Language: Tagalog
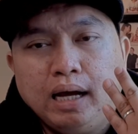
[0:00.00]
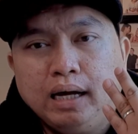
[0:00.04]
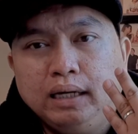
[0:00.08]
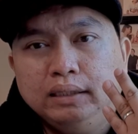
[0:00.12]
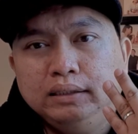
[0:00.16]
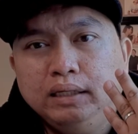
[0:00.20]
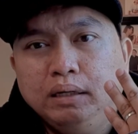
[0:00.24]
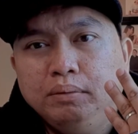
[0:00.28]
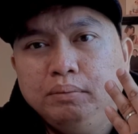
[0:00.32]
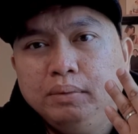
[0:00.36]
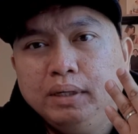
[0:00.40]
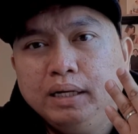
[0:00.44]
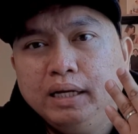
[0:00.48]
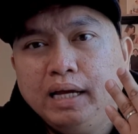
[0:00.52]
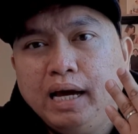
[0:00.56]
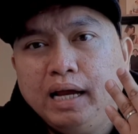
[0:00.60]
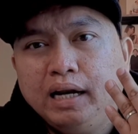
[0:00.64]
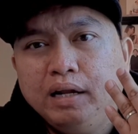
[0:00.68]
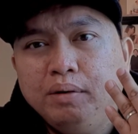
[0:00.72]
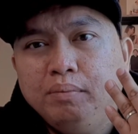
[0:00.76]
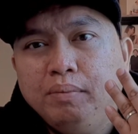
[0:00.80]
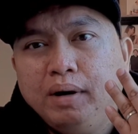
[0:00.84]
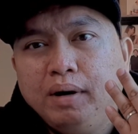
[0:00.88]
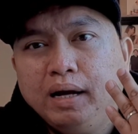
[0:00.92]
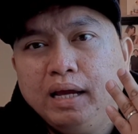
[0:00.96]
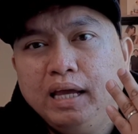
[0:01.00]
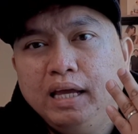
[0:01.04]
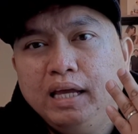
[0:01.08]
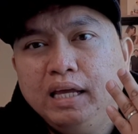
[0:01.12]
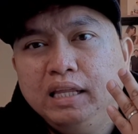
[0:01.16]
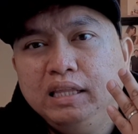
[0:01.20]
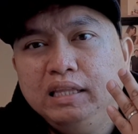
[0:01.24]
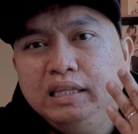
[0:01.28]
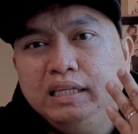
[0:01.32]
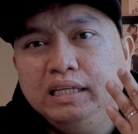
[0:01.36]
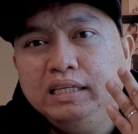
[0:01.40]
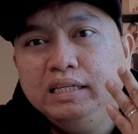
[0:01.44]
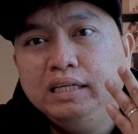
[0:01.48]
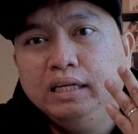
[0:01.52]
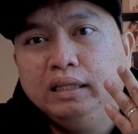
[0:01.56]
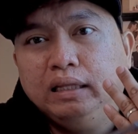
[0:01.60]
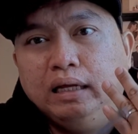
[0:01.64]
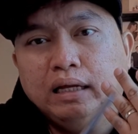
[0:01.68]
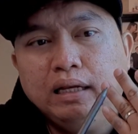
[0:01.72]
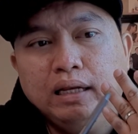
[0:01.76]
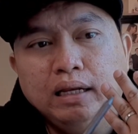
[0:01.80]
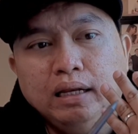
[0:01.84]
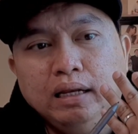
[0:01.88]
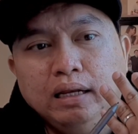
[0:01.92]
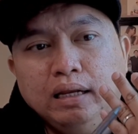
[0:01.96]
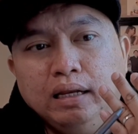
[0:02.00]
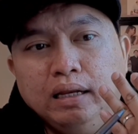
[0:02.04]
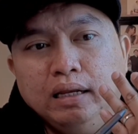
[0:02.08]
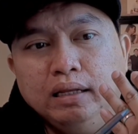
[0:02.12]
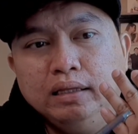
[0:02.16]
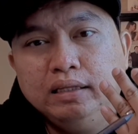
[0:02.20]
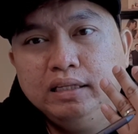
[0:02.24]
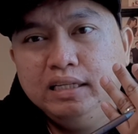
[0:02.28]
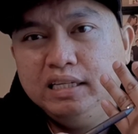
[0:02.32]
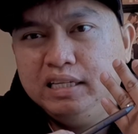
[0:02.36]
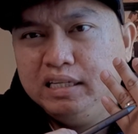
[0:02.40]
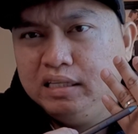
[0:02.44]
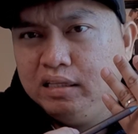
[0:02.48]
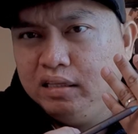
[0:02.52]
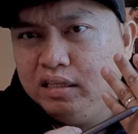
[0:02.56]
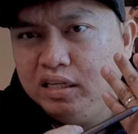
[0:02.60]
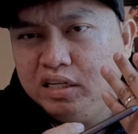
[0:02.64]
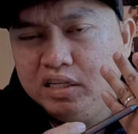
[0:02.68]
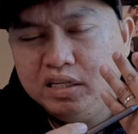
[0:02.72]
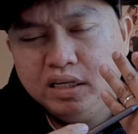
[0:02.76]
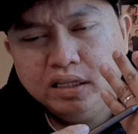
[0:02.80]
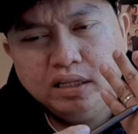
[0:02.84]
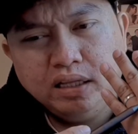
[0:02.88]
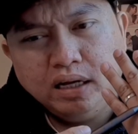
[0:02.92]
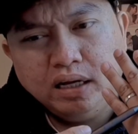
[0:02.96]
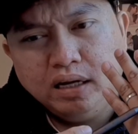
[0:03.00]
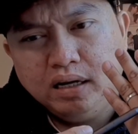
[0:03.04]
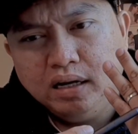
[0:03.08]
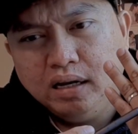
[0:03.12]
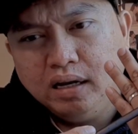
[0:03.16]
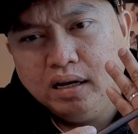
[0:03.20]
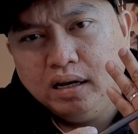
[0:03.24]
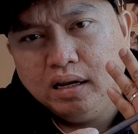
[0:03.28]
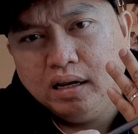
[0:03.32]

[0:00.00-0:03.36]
Kasi ang mangyayari, magiging digital, di, digital,